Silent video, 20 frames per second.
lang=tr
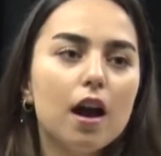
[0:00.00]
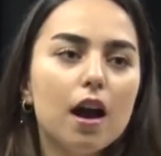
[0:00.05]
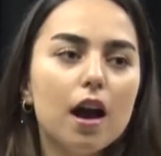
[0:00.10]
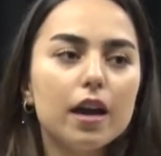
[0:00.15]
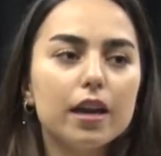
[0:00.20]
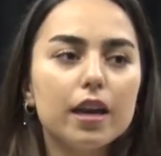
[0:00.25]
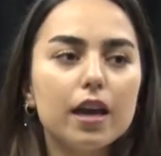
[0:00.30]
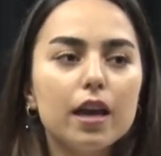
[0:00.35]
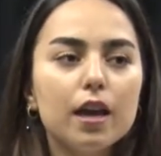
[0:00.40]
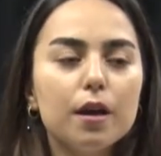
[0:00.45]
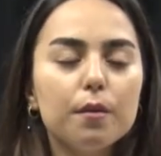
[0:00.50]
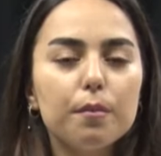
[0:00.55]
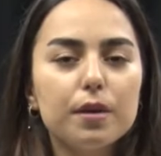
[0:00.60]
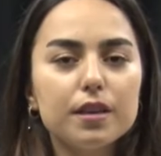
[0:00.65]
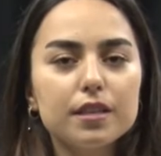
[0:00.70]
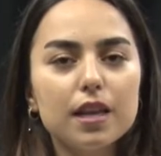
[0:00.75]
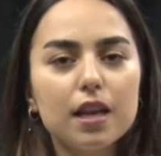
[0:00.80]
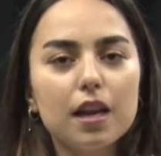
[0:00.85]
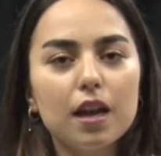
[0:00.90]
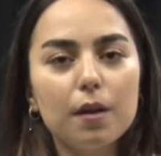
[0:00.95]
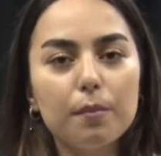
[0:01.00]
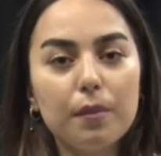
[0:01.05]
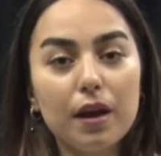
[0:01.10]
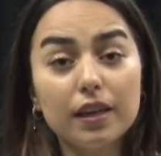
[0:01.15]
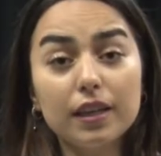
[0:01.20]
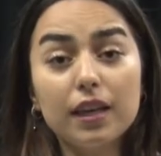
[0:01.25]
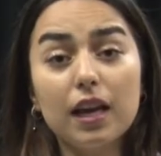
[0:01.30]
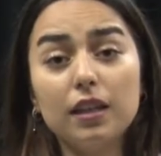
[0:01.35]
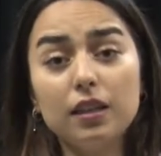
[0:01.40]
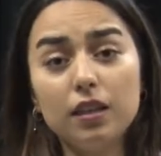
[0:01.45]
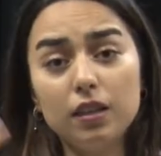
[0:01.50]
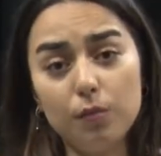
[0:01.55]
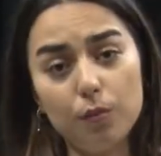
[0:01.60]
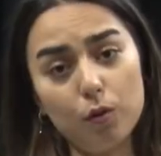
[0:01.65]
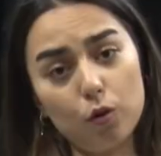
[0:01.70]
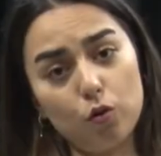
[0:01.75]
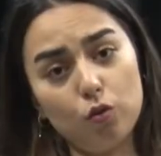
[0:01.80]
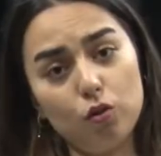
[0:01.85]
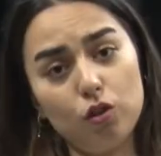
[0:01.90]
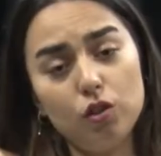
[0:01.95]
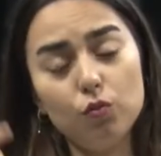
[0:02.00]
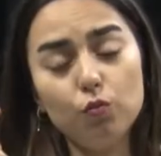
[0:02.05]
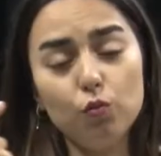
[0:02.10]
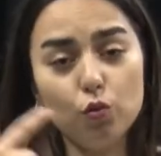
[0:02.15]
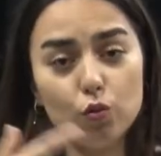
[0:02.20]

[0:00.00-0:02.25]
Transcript: Hani mesela ben kendi adıma konuşayım.